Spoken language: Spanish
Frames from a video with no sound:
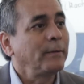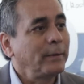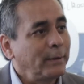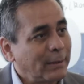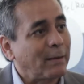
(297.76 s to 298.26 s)

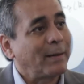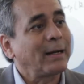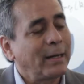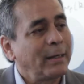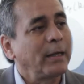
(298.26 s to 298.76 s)
eh,
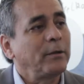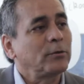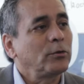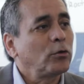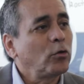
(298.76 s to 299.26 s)
trabajar en
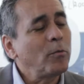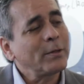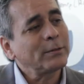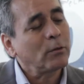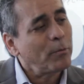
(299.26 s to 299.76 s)
ellos. ¿no?
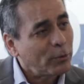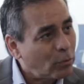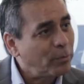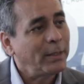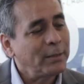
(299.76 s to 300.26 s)
¿Cómo, es
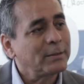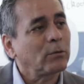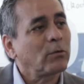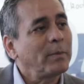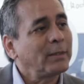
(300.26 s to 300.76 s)
tu
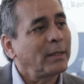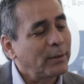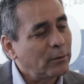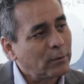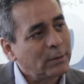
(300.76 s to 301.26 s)
experiencia actualmente en
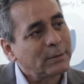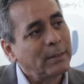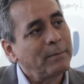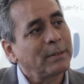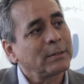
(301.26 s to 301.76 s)
estos tres
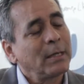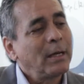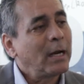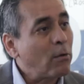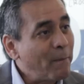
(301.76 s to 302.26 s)
temas,
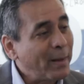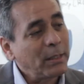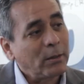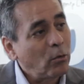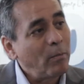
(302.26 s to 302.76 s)

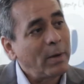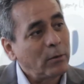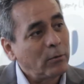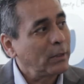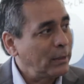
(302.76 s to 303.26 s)
acompañando a un
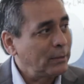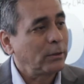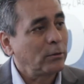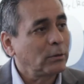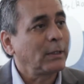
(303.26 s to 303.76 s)
banco que
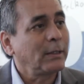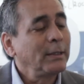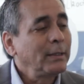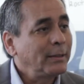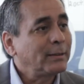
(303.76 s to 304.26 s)
se nota
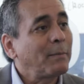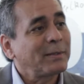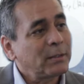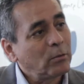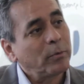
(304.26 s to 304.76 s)
que
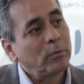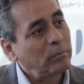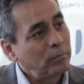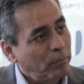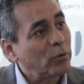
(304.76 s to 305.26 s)
pasando por
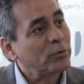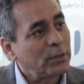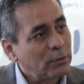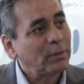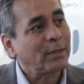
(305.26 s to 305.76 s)
un
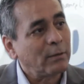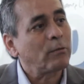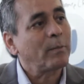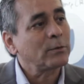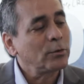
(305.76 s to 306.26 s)
proceso de
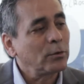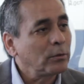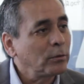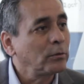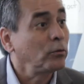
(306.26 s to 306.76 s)

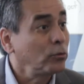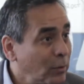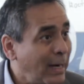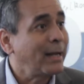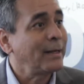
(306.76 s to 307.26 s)
transformación
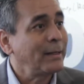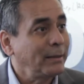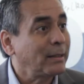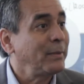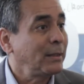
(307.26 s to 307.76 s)
cultural
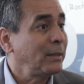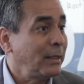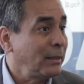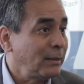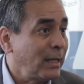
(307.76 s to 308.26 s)
y también de
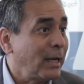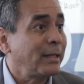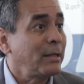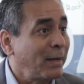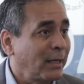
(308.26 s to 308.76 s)

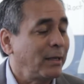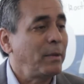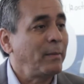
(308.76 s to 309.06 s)
identidad, de imagen, me